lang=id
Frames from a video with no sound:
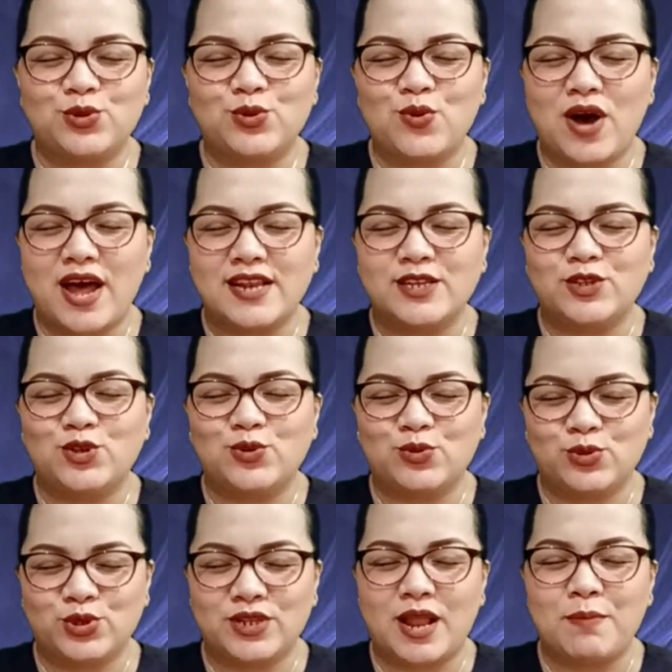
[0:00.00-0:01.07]
Tuhan Juru
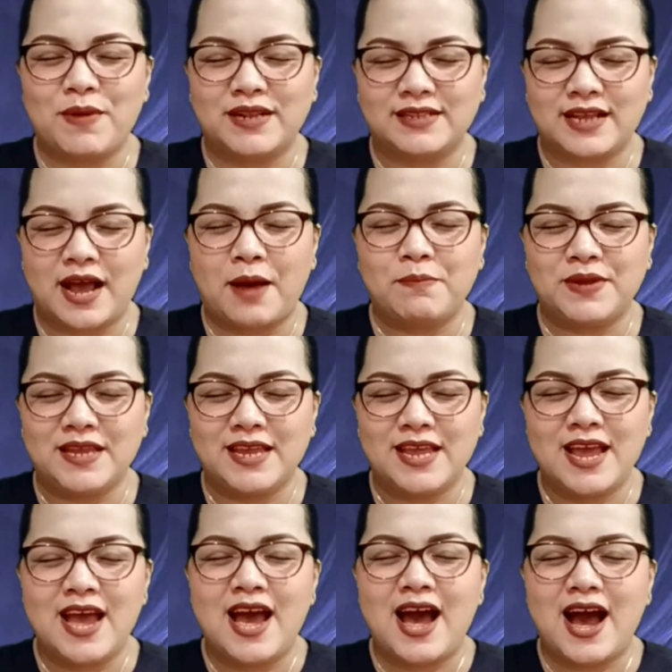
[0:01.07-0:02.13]
Selamat kami.
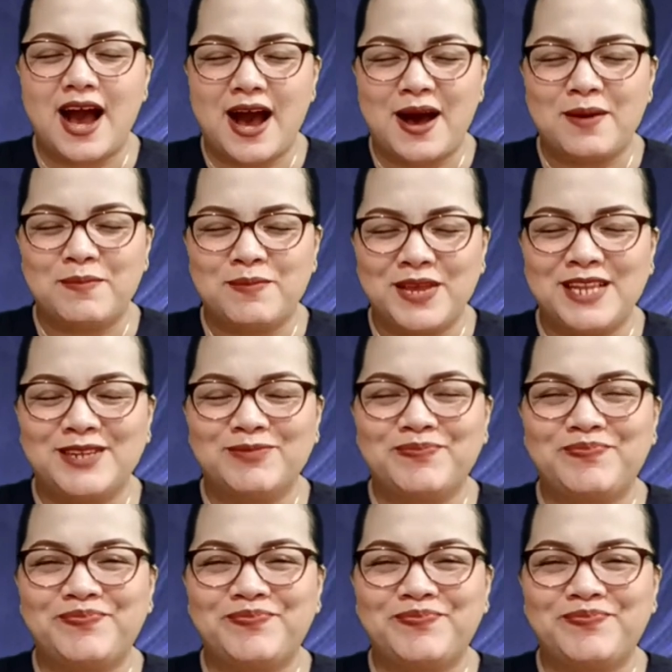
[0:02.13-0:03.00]
Amin.